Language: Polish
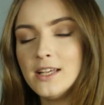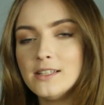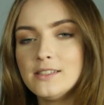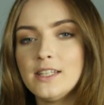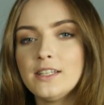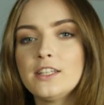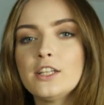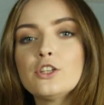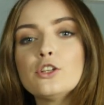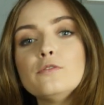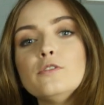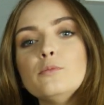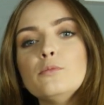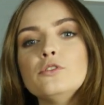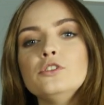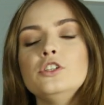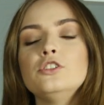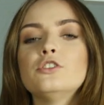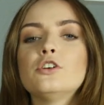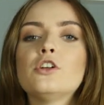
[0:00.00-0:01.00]
Standardowe
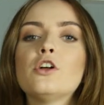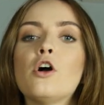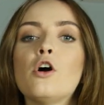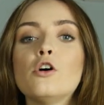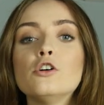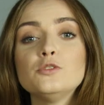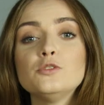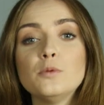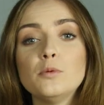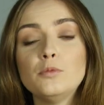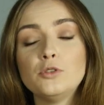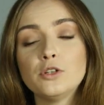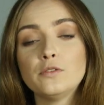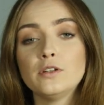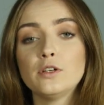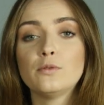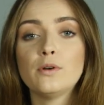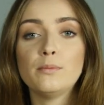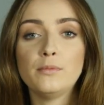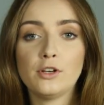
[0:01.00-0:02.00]
monitory
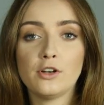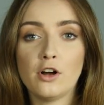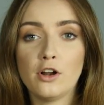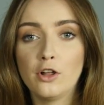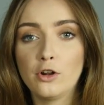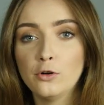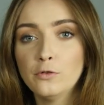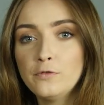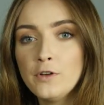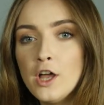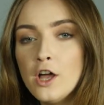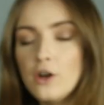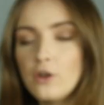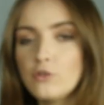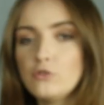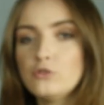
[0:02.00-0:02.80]
8-bitowej głębi kolorów